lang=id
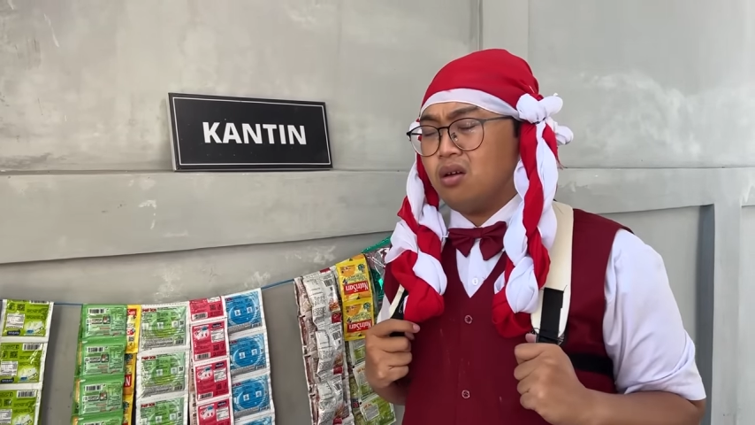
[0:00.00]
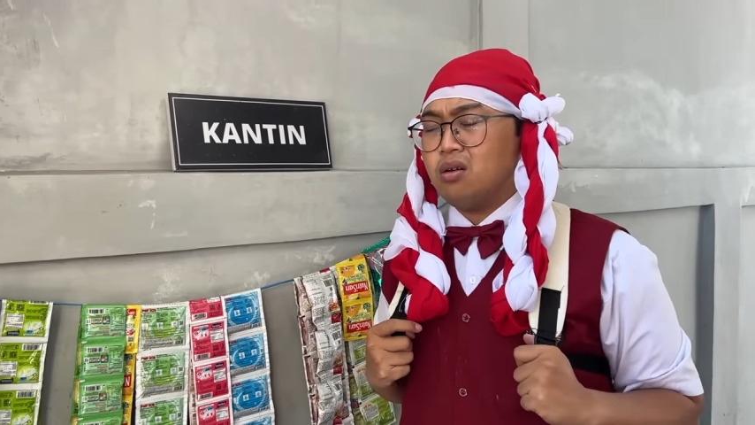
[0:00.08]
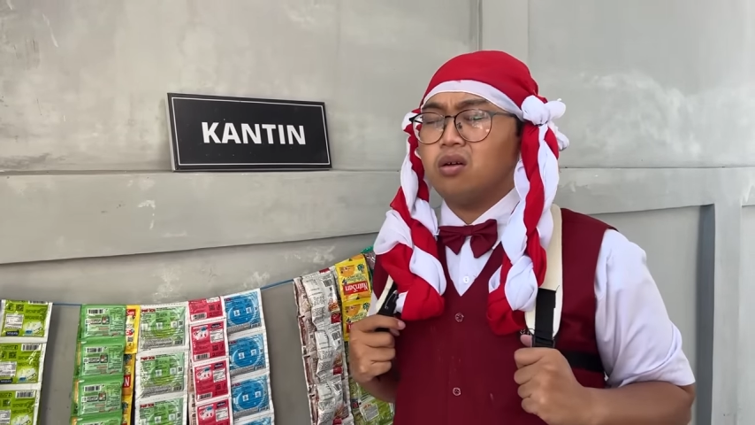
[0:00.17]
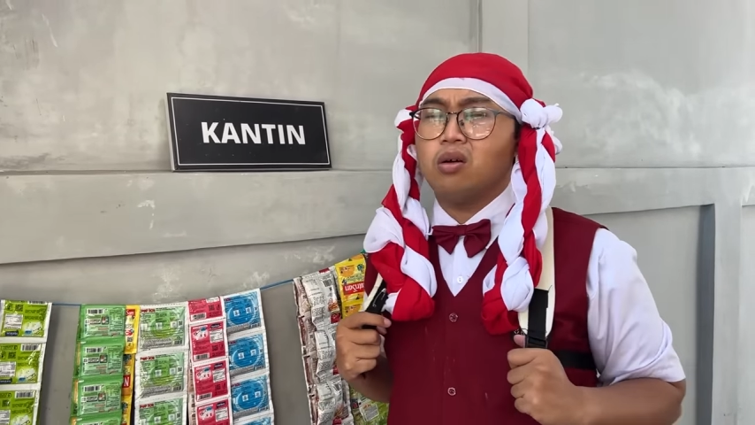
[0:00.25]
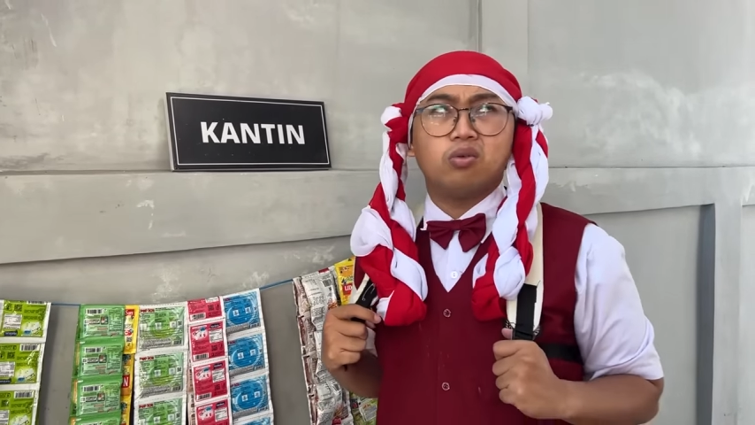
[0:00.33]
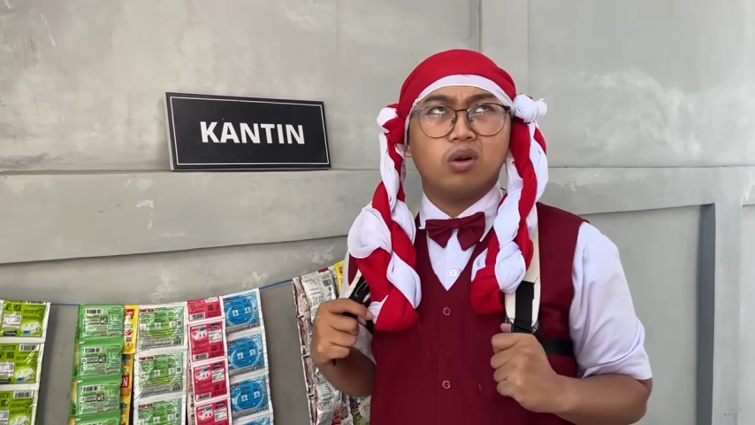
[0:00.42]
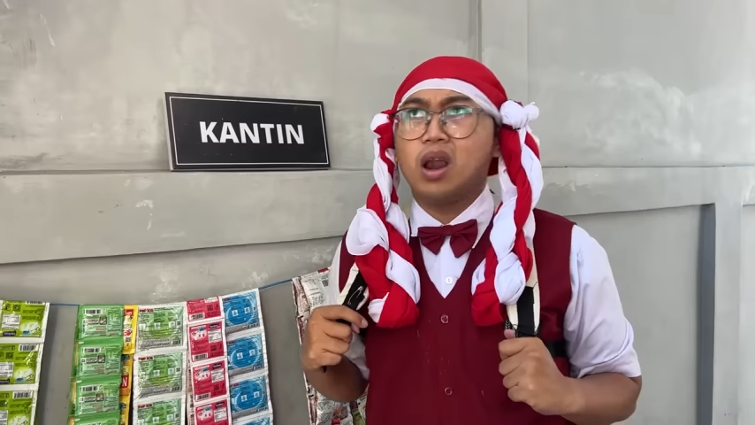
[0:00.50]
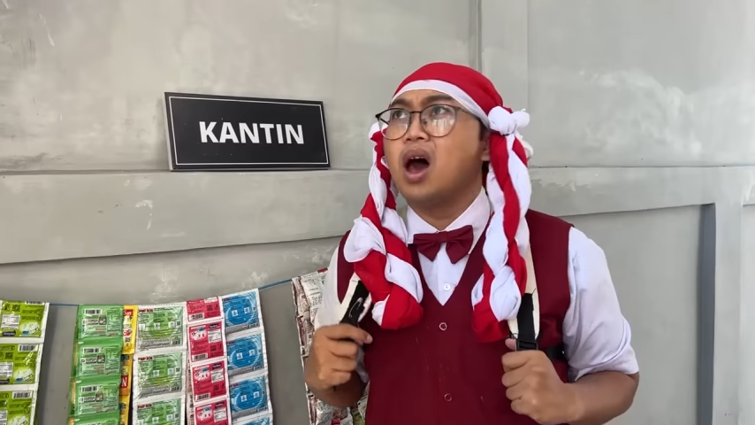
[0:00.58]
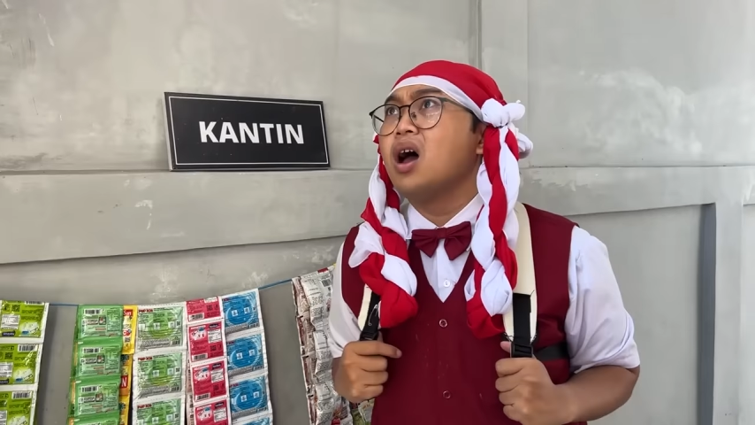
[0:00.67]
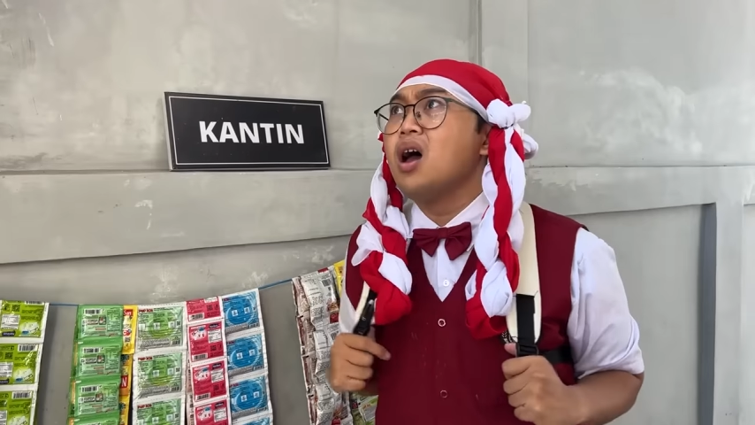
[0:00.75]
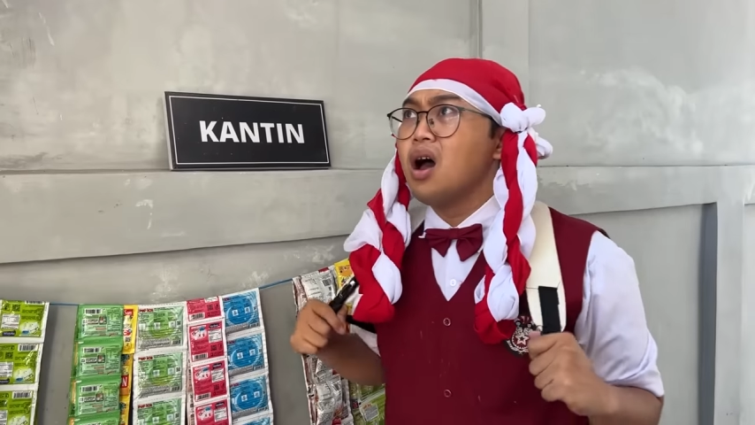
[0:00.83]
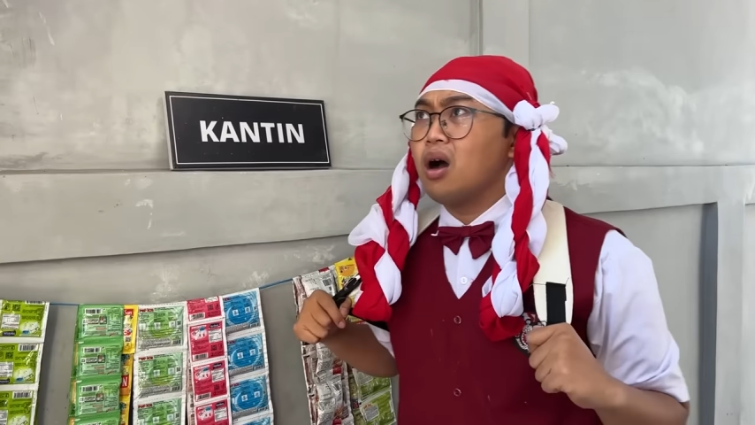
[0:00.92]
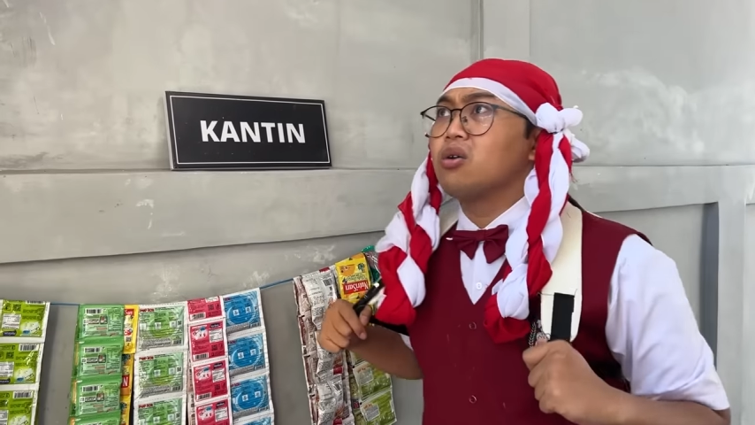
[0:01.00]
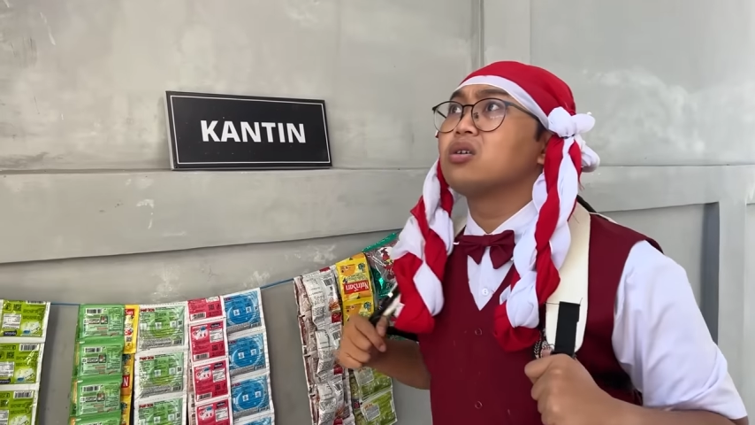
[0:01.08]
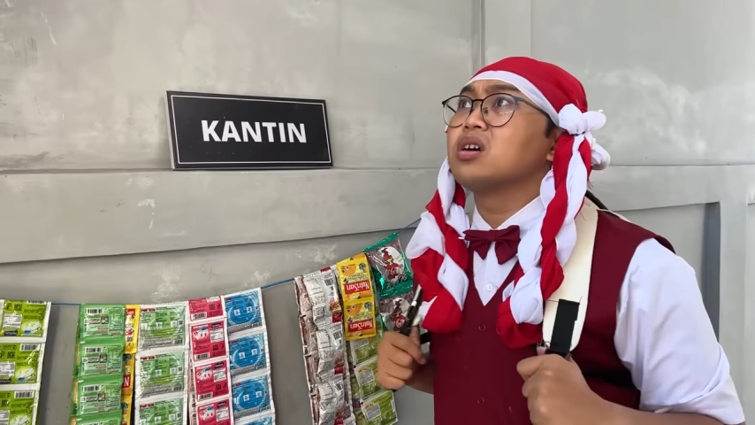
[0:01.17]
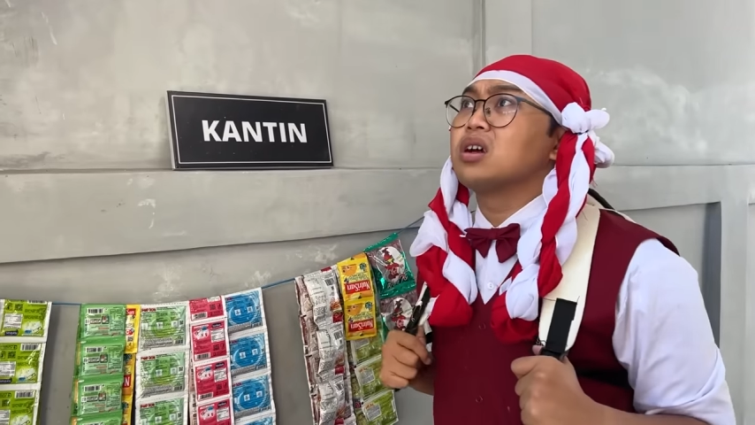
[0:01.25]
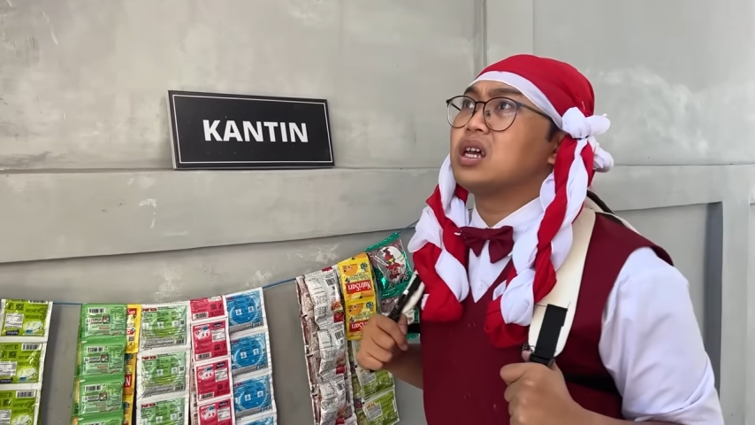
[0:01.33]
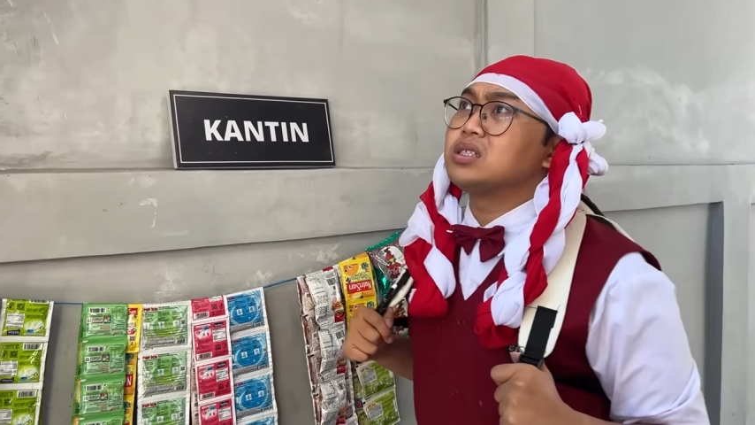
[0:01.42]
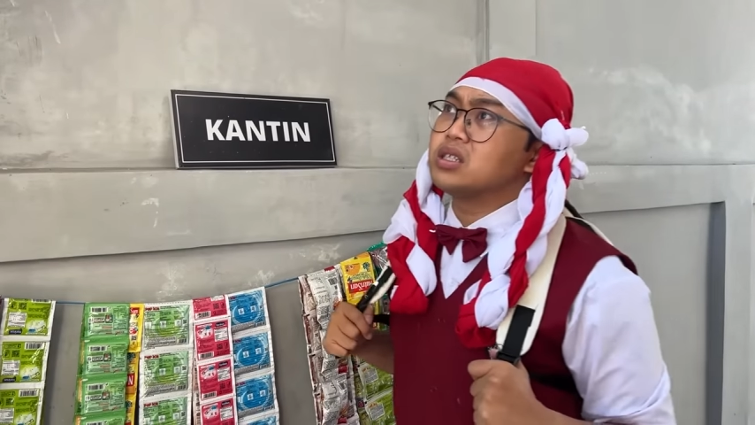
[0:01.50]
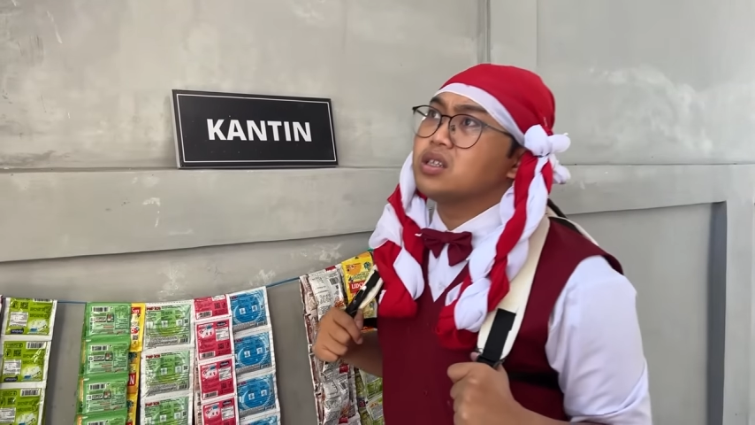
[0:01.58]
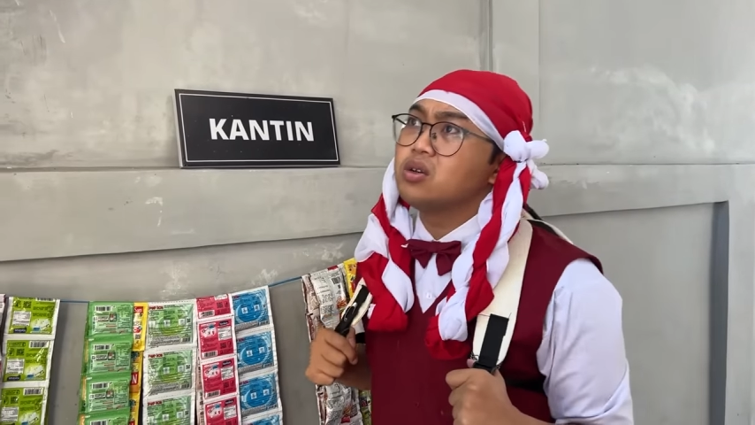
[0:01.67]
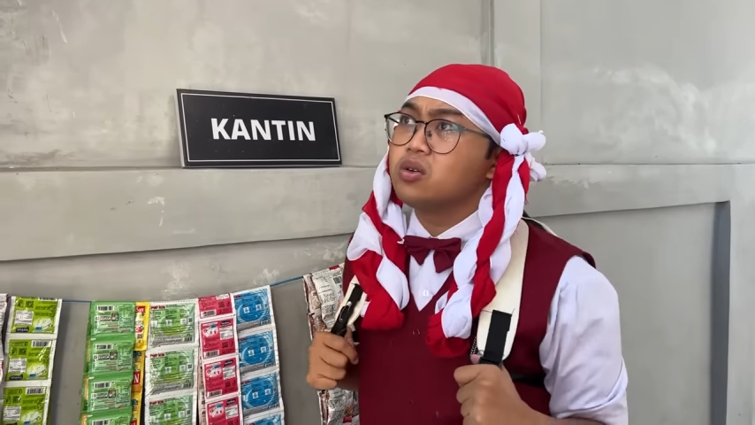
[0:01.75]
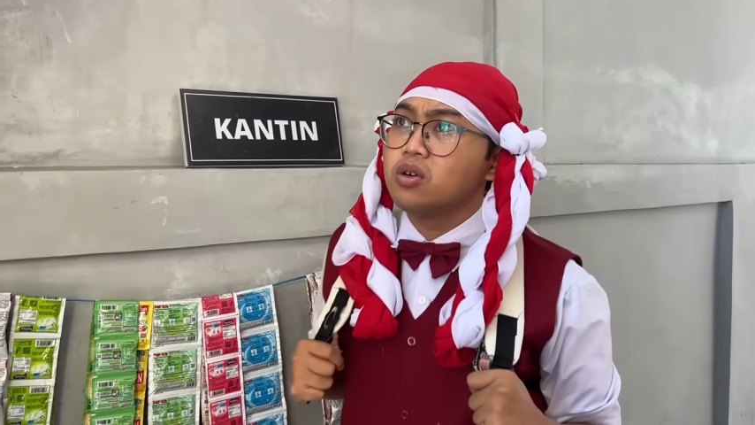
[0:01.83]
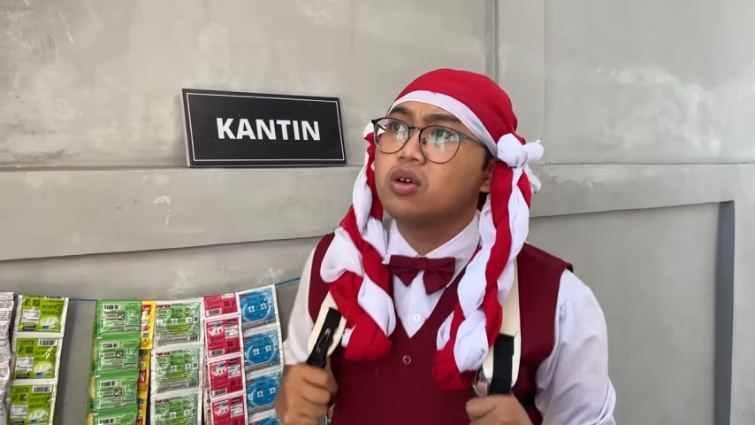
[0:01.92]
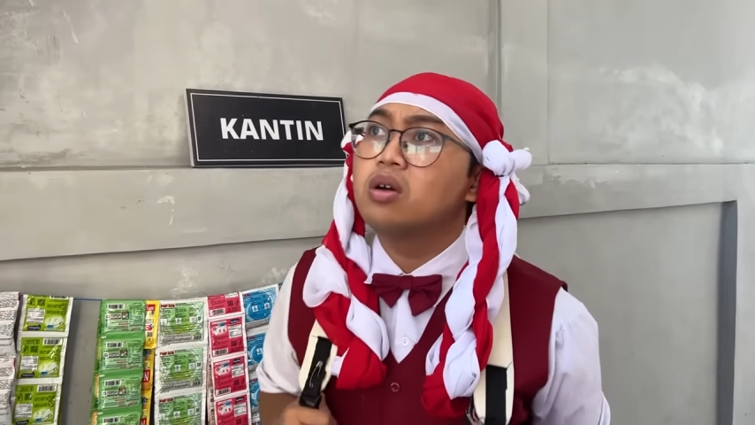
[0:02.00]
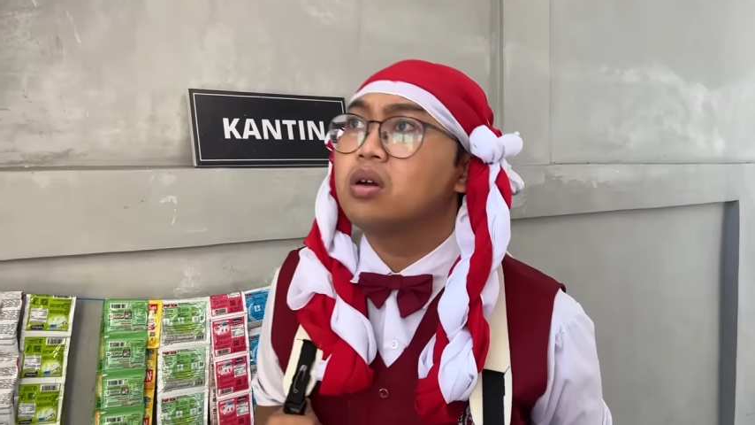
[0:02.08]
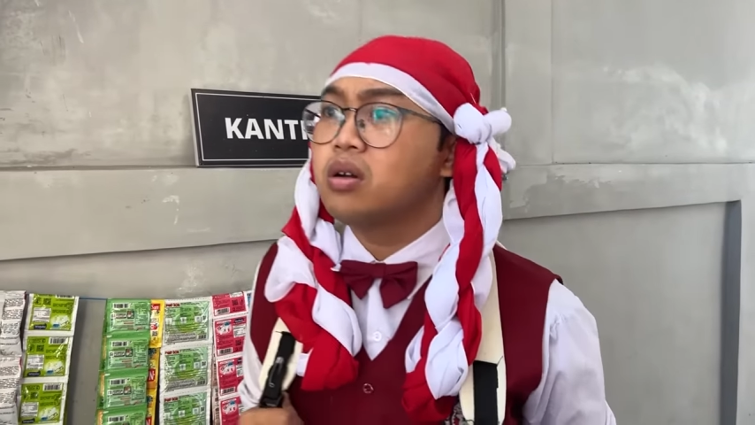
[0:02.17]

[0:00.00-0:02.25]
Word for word: Ah, udahlah, aku ke kelas aja dulu.